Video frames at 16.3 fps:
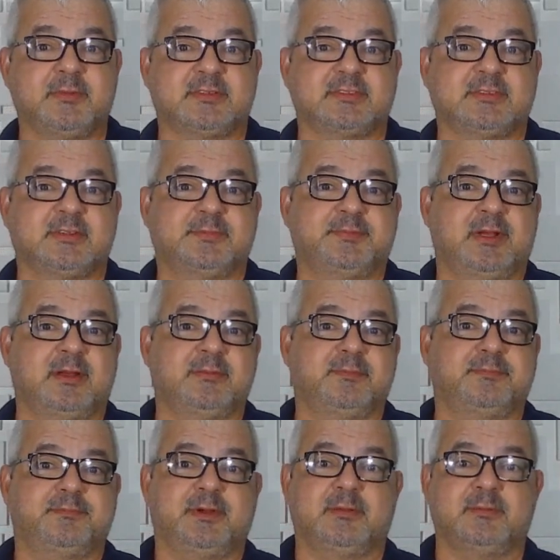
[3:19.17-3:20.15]
Pelo, pelo
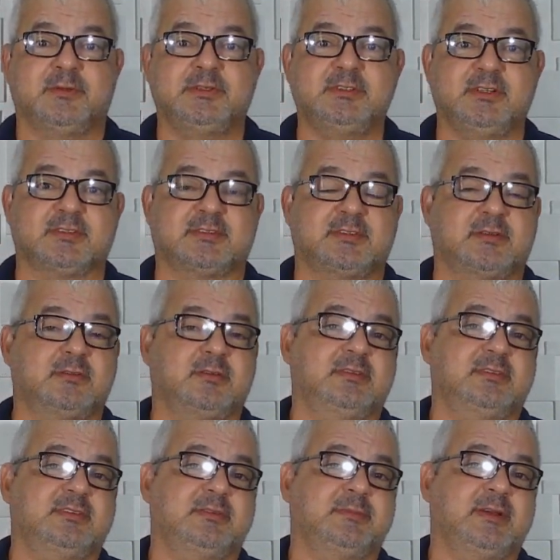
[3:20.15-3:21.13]
amor de Deus, é a coisa assim,
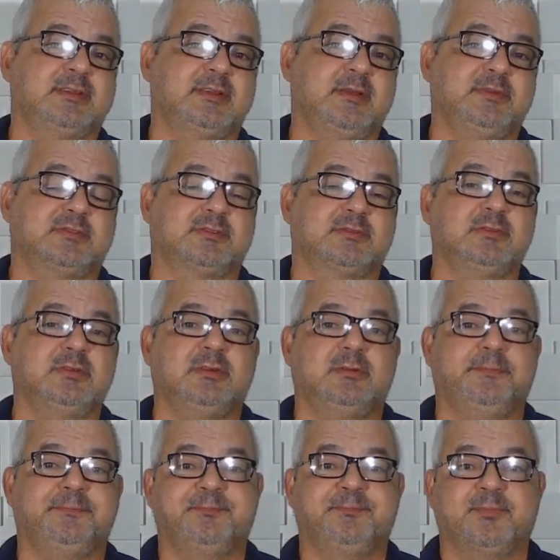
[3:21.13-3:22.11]
mais absurda
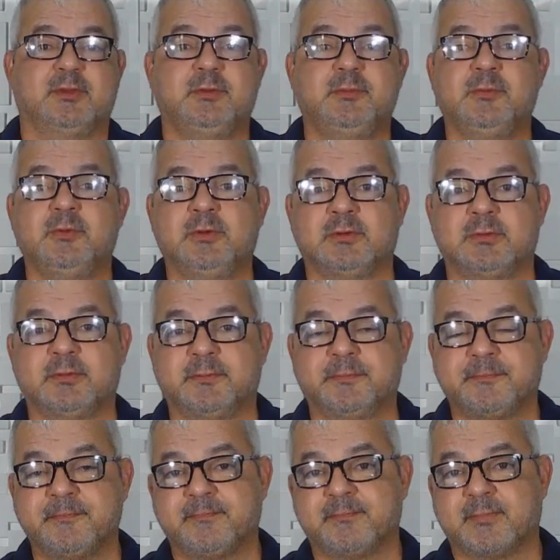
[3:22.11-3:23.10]
do mundo.
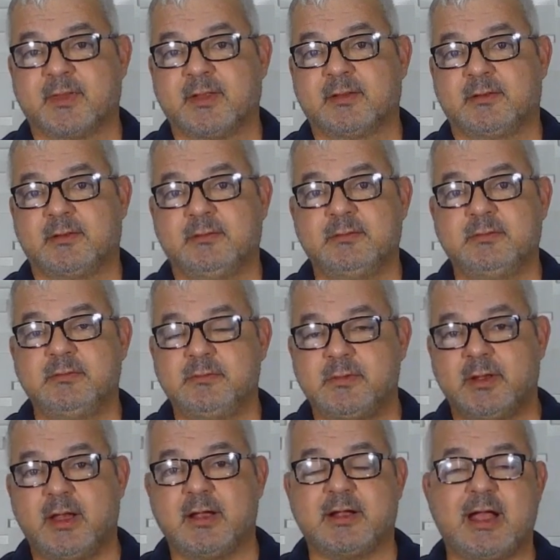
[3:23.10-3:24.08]
Então,
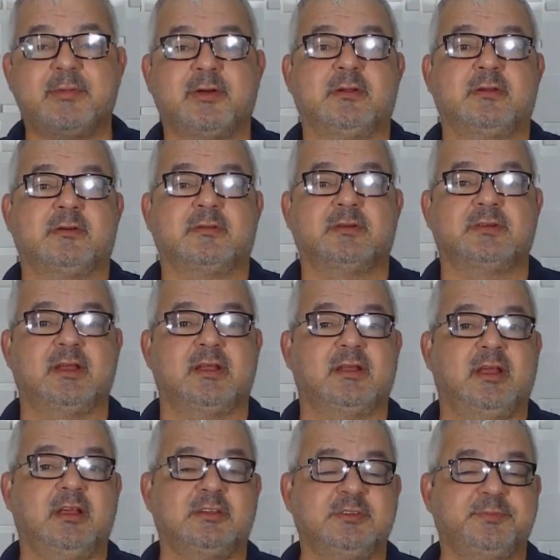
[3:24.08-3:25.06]
acaba logo com a internet,
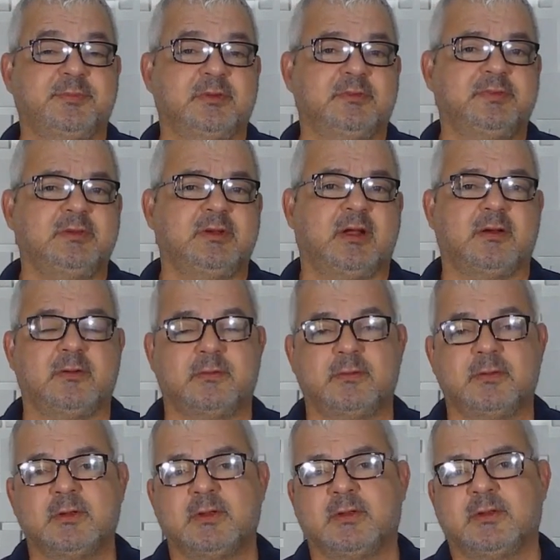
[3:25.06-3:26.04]
ponto final.
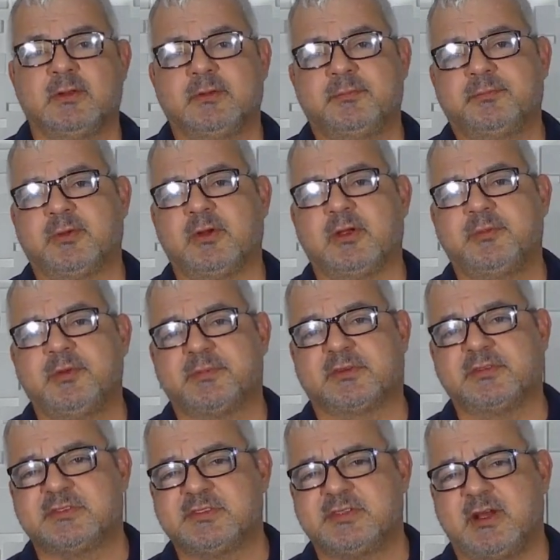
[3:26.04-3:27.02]
Proíbe a pessoa de
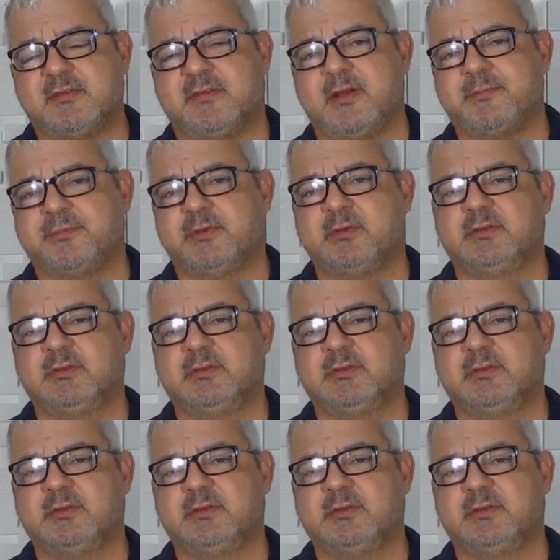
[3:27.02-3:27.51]
gravar, pronto.